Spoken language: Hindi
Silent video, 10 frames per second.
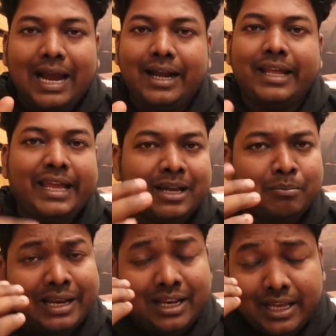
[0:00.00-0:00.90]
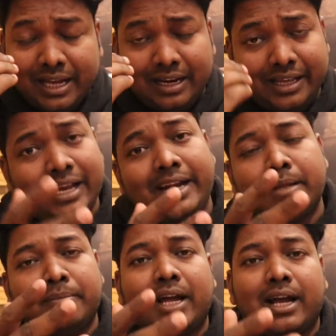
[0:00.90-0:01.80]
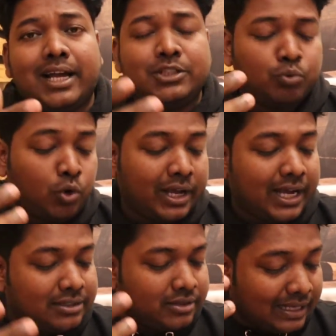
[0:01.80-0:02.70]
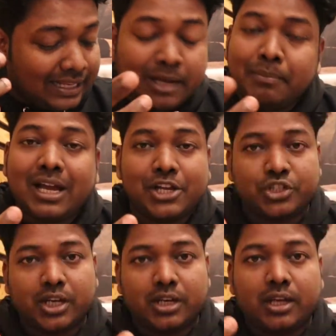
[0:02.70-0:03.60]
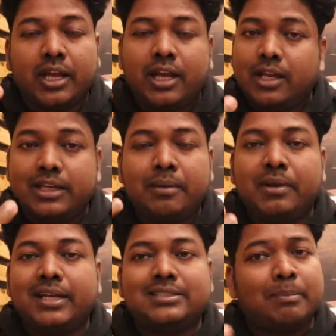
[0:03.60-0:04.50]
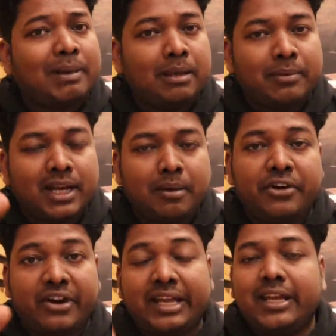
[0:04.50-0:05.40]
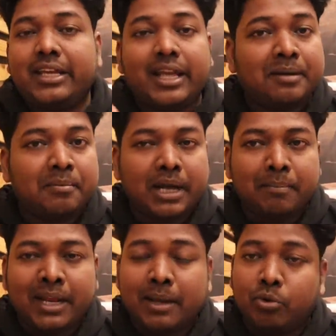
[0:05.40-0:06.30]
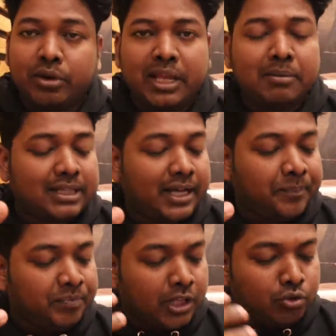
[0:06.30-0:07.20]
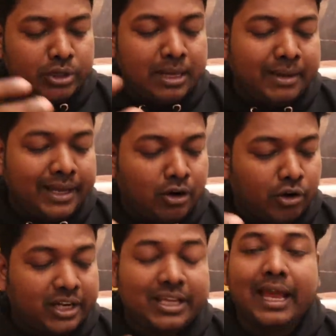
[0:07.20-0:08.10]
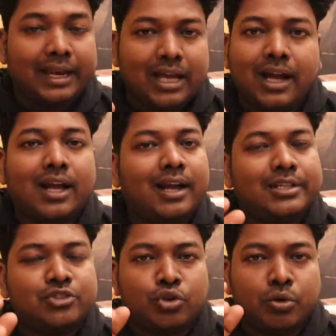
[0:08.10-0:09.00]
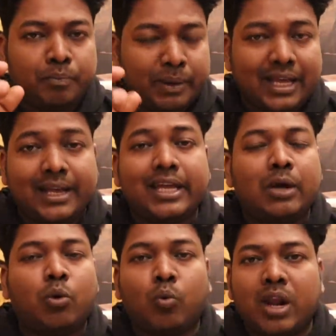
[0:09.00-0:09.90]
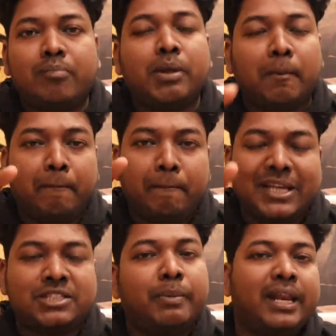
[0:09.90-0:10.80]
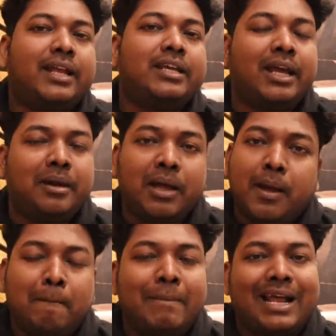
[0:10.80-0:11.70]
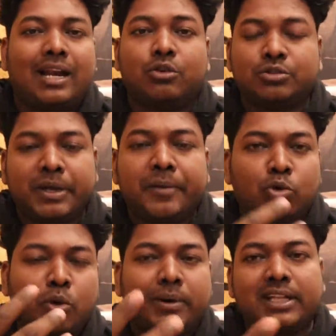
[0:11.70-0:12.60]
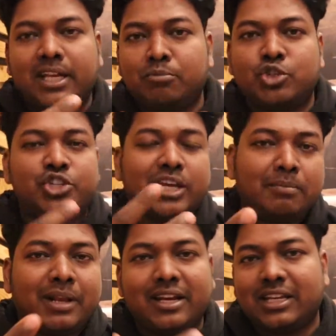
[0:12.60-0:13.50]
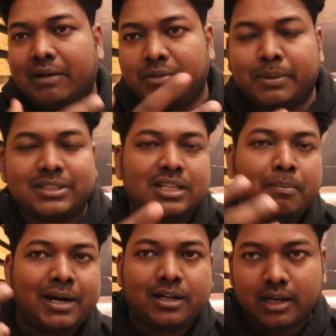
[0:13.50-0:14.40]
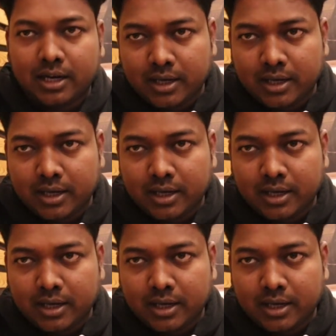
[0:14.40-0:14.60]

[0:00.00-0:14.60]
एंड एक मैंने एक नया आइटम दिखा गया वो है गाइस लेखमी काई चिकन ये भी गाइस इससे पहले मैंने कभी ट्राई नहीं किया एंड मैंने आपको नहीं बताया तो ये मैंने ऑर्डर किया है यहाँ का गाइस जो बिरयानी है वो वन ऑफ द बेस्ट बिरयानी है बैरल हाउस में लोगों को पता है कि मुझे चिकन बिरयानी काफ़ी पसंद है बट